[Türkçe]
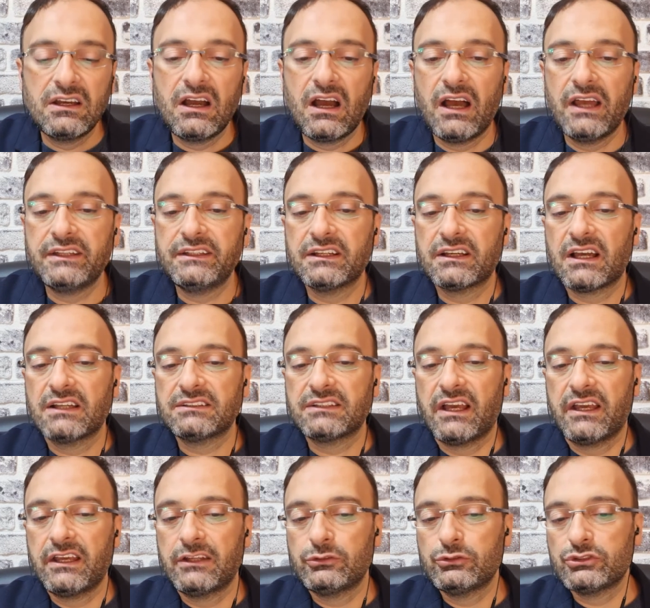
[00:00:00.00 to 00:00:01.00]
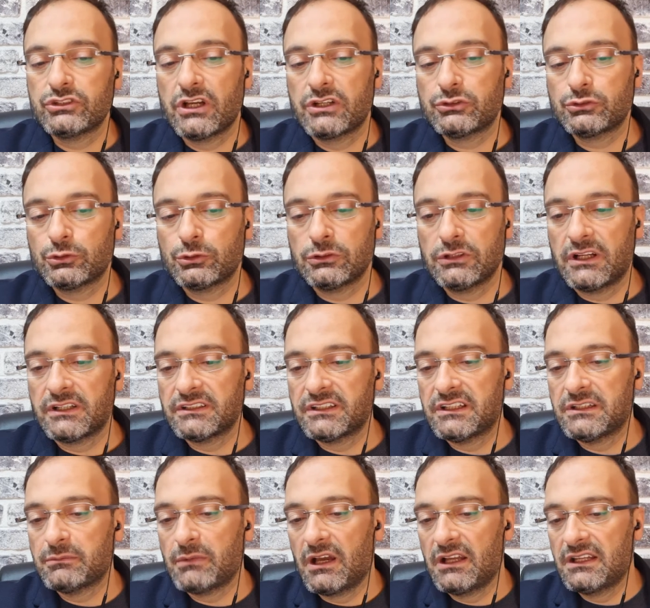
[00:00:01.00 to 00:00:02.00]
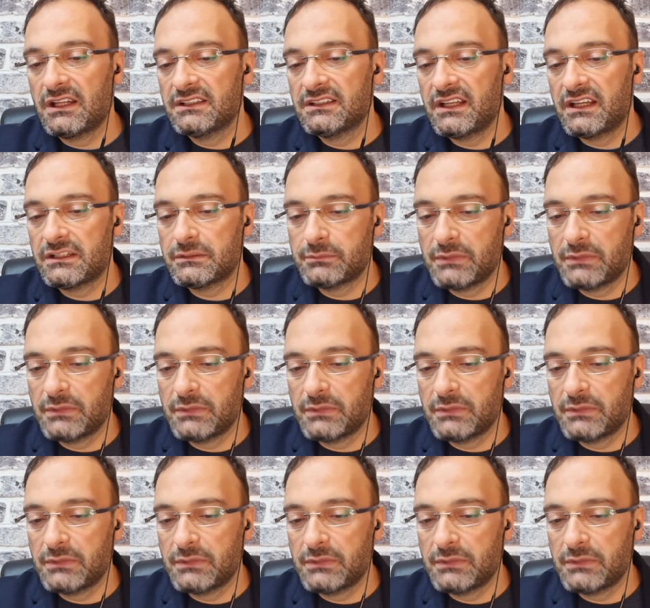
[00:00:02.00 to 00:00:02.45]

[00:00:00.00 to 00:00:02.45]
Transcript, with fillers: aynı hataya düşer, ruhlarını ihmal eder,